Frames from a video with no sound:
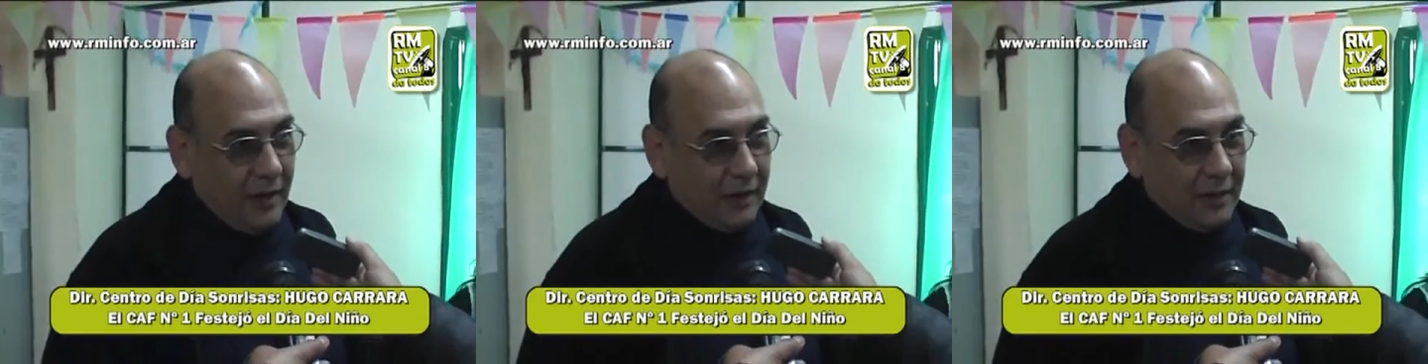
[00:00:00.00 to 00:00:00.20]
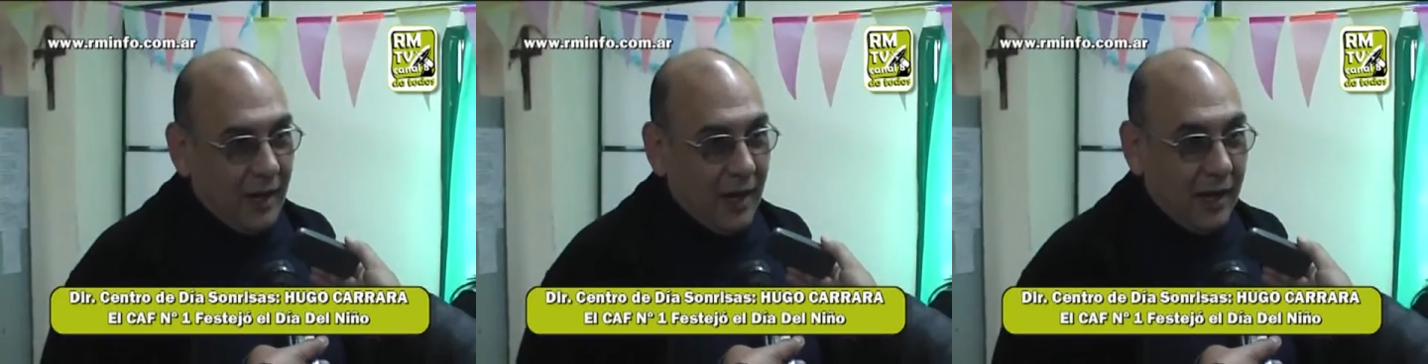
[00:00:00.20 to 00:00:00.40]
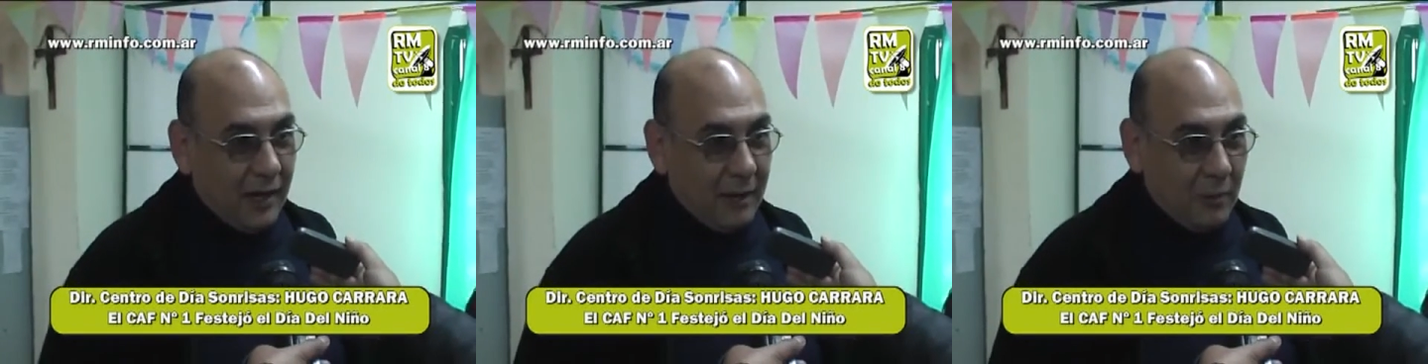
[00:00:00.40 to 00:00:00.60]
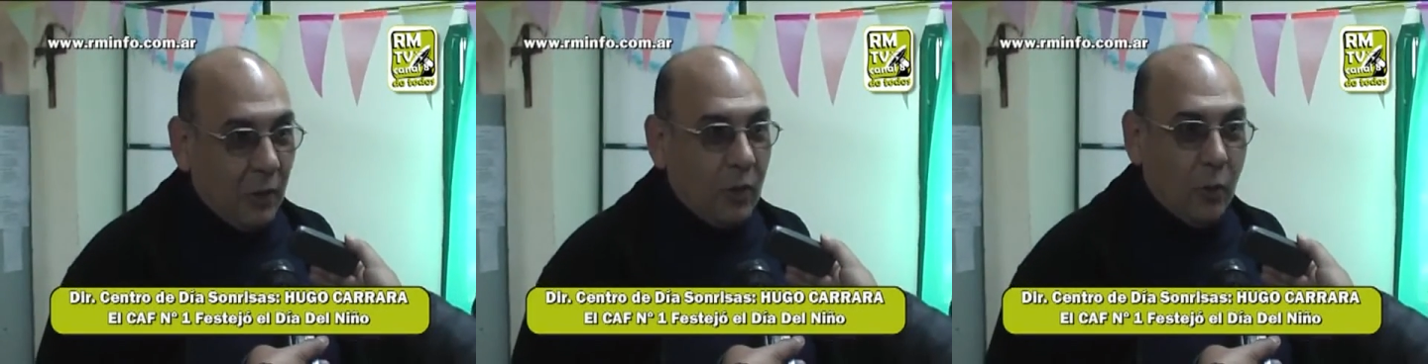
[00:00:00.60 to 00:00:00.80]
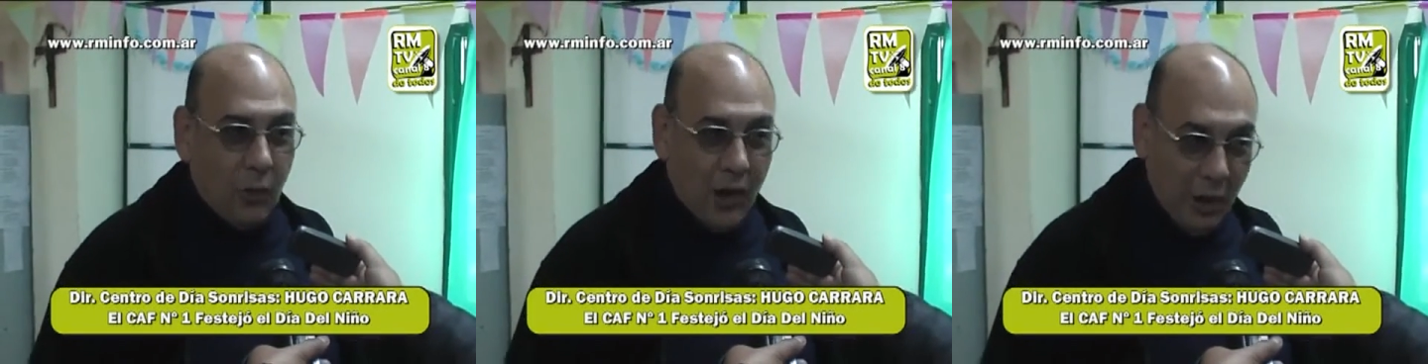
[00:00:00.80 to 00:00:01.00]
ya
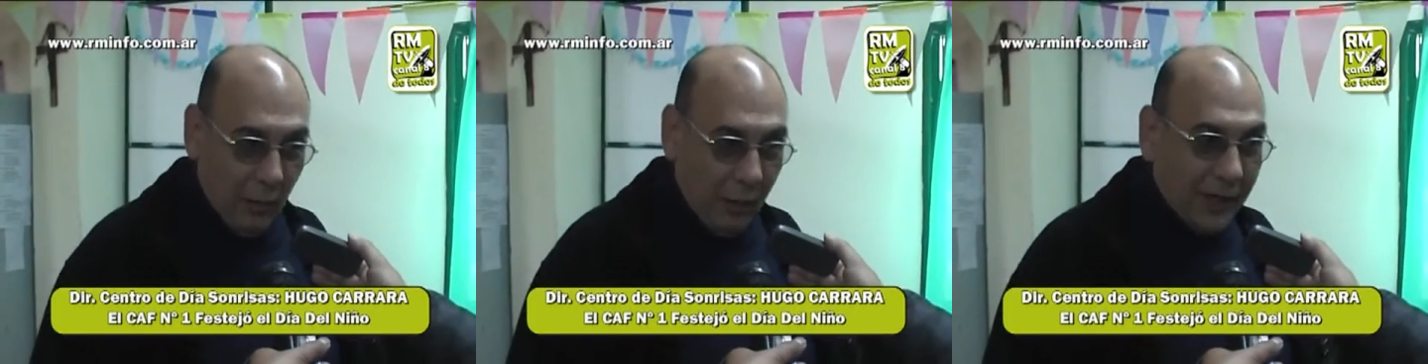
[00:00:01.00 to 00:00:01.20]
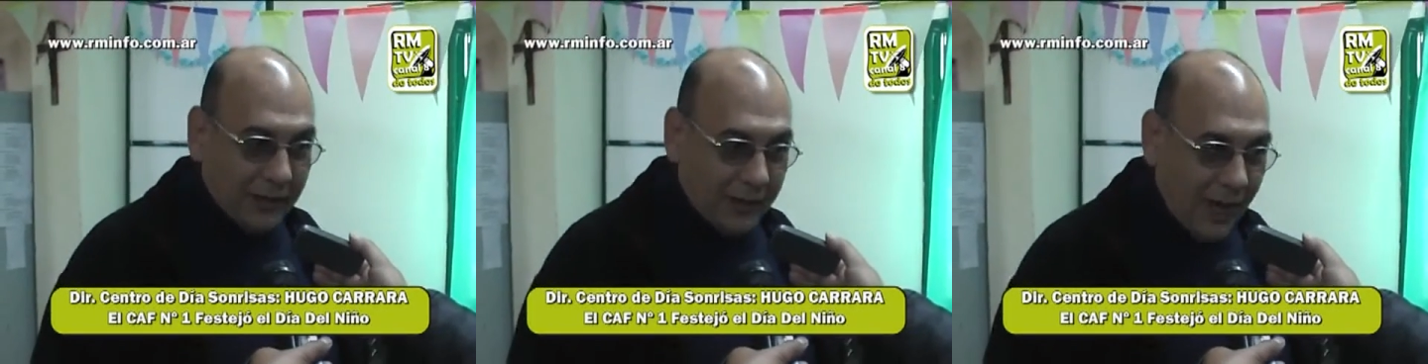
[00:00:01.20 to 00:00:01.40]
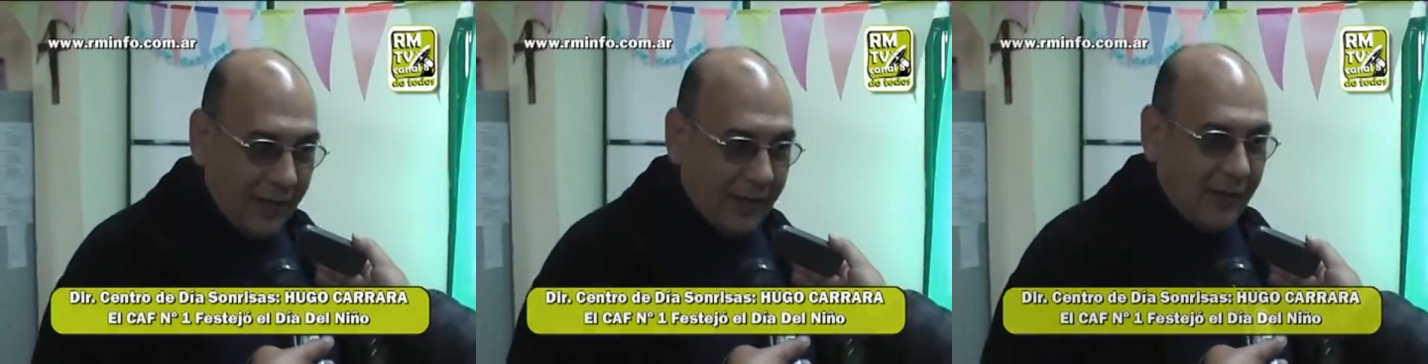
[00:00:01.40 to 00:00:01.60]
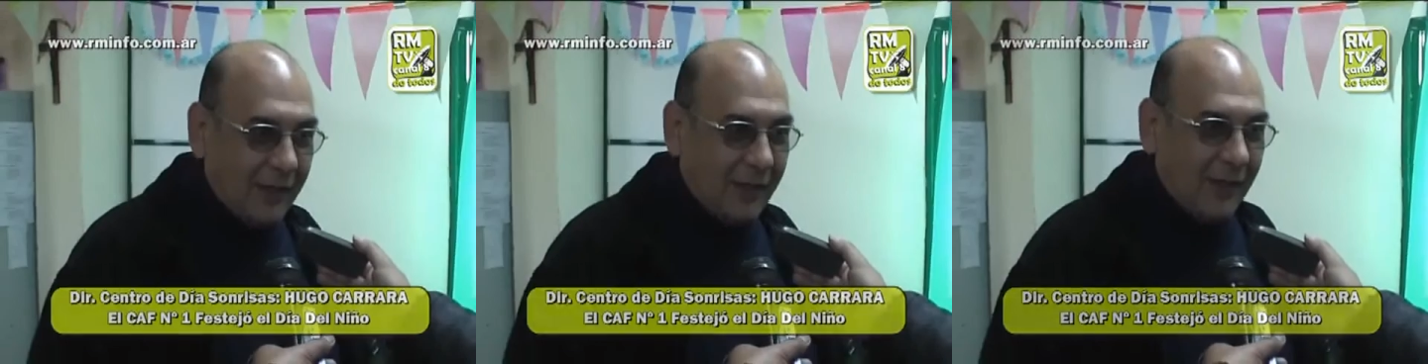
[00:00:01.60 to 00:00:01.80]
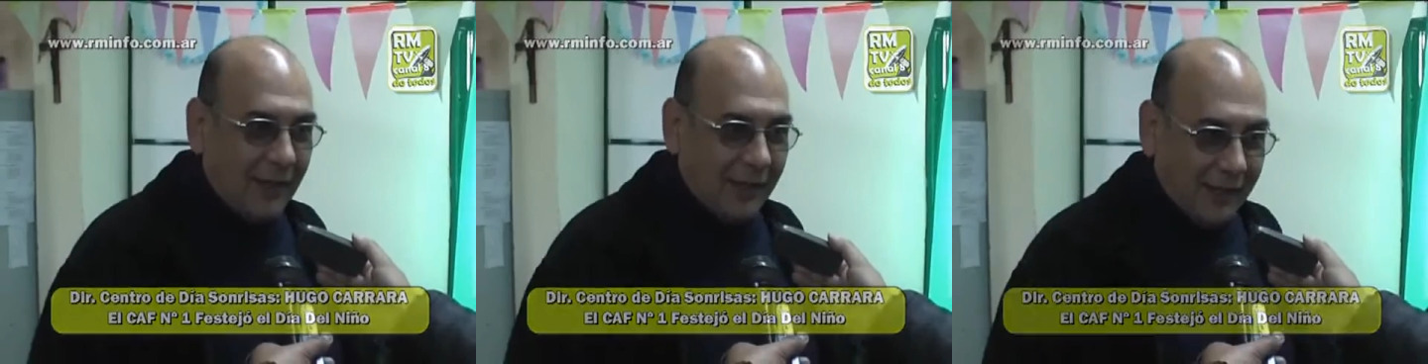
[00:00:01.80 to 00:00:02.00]
hemos jugado
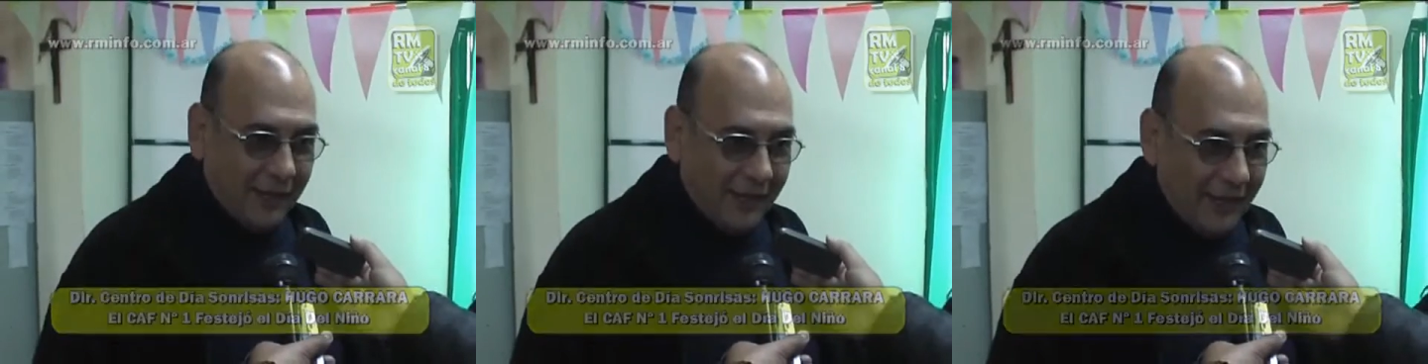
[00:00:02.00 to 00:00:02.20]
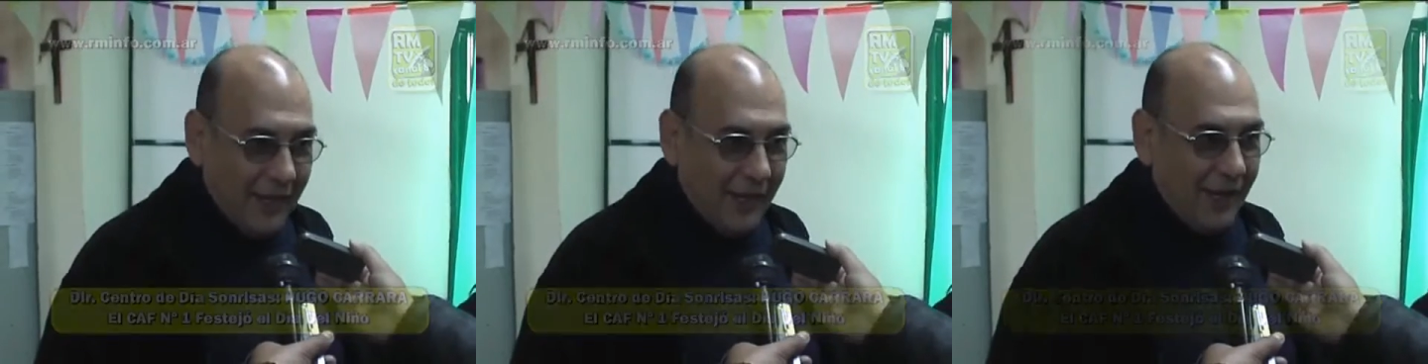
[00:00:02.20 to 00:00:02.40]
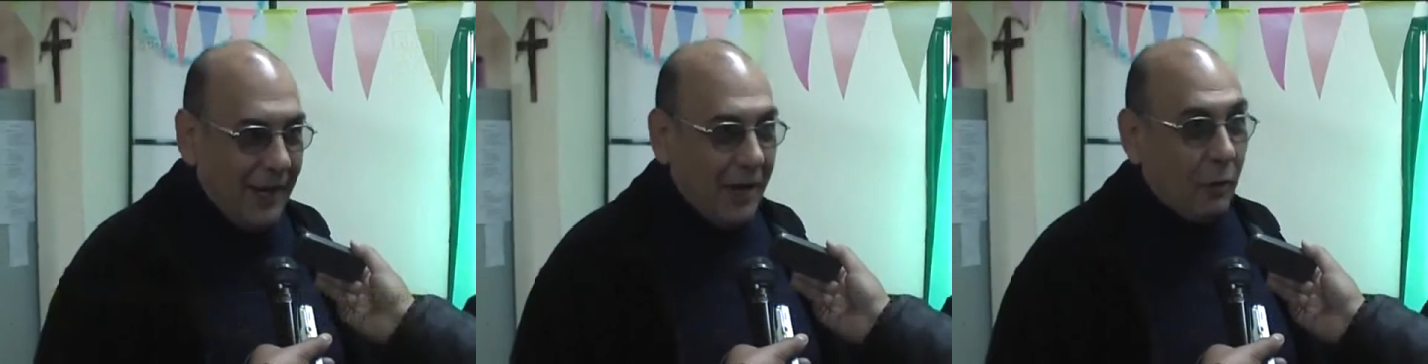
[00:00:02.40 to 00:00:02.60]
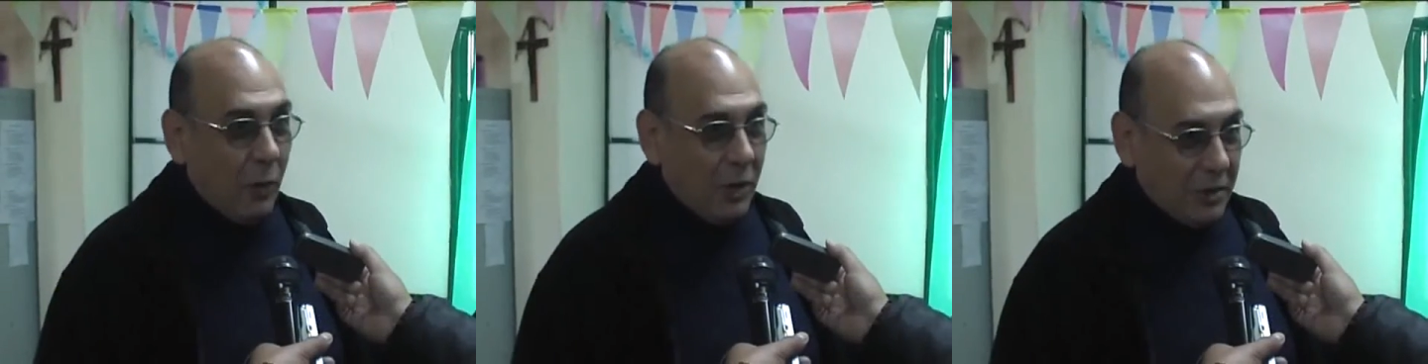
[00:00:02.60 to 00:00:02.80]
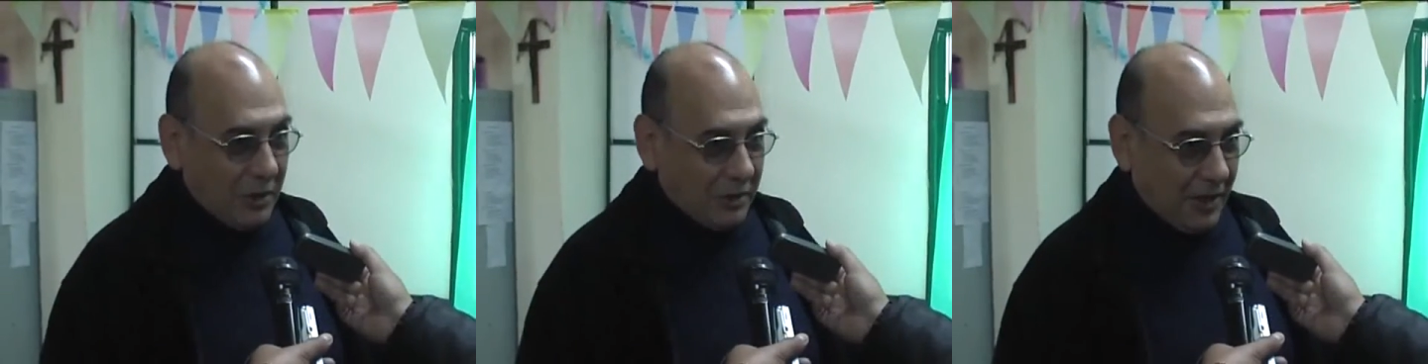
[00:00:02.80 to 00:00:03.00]
bastante en
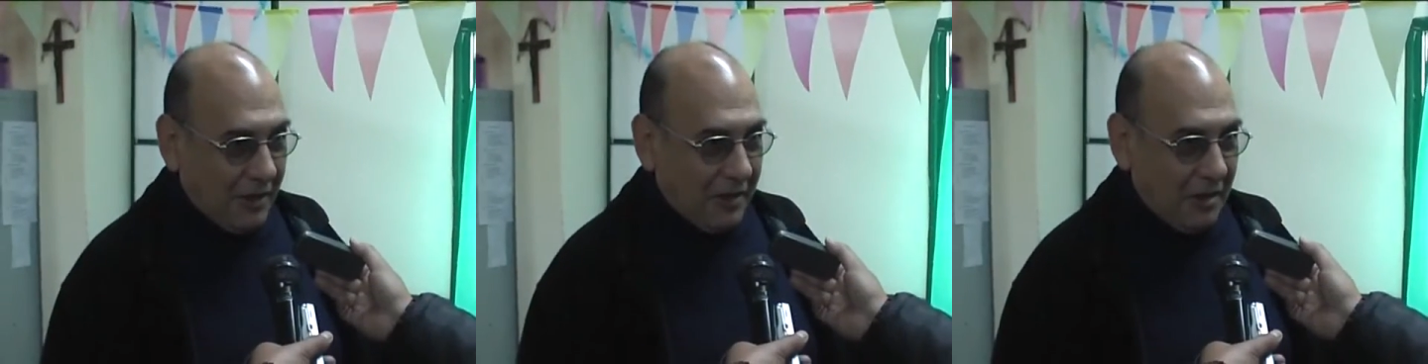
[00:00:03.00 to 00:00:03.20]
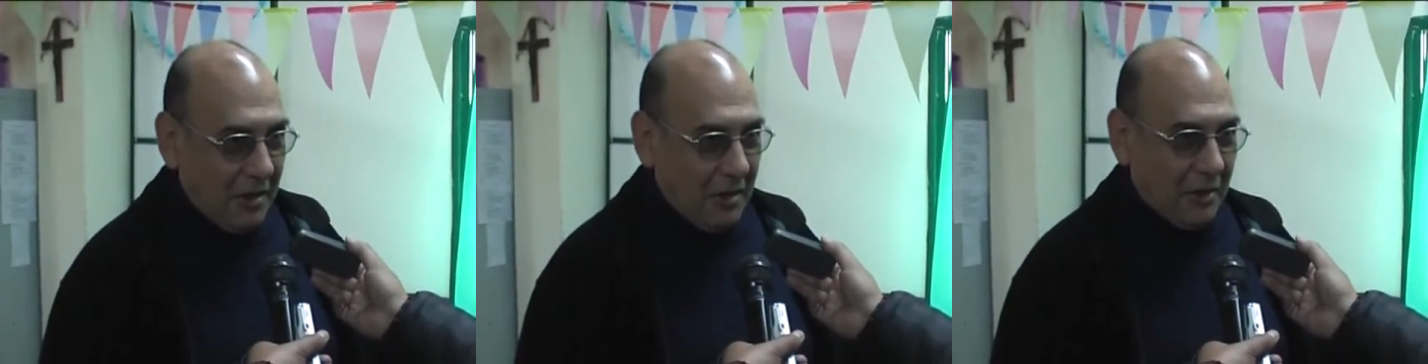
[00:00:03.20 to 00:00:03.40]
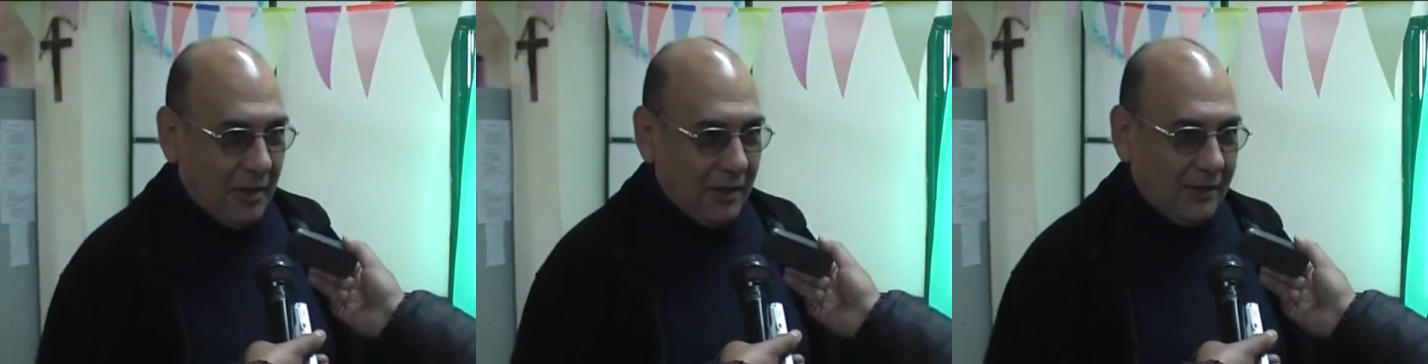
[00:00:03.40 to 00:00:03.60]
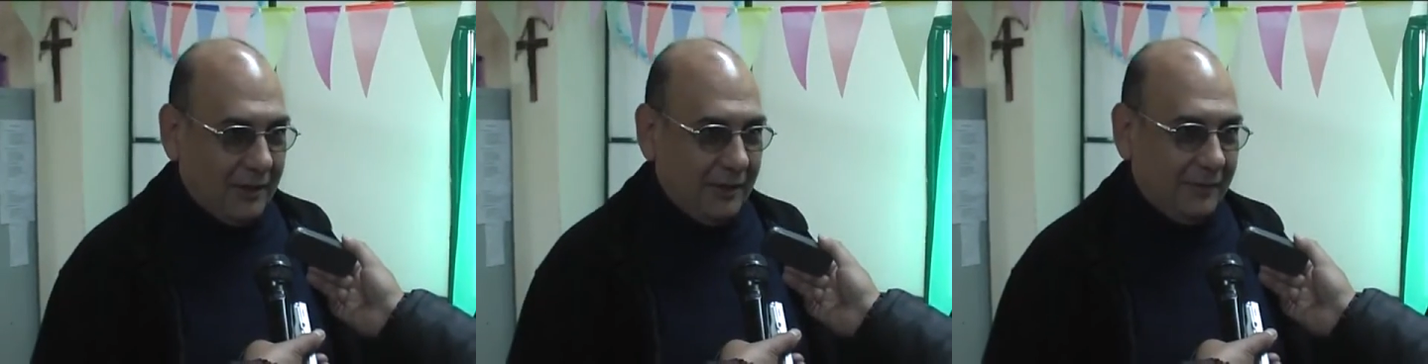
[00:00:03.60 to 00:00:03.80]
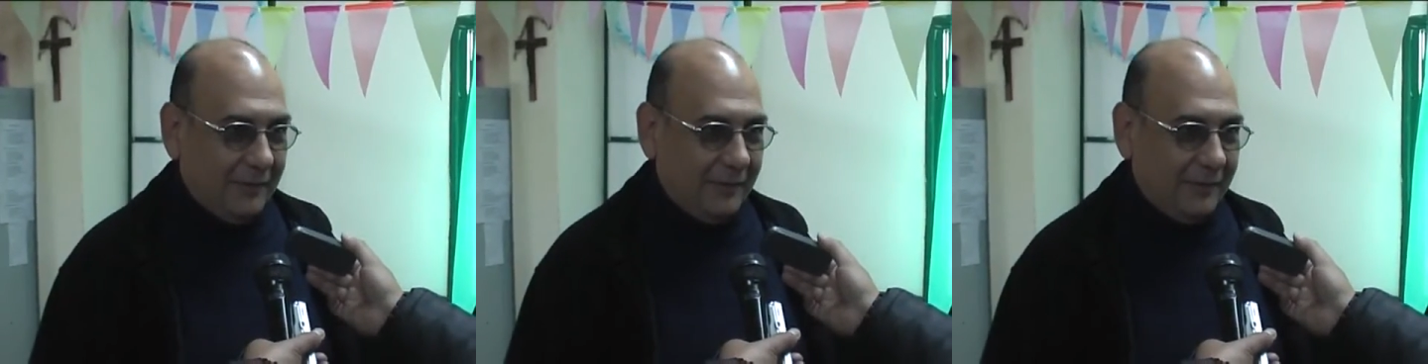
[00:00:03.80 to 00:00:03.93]
encuentros anteriores.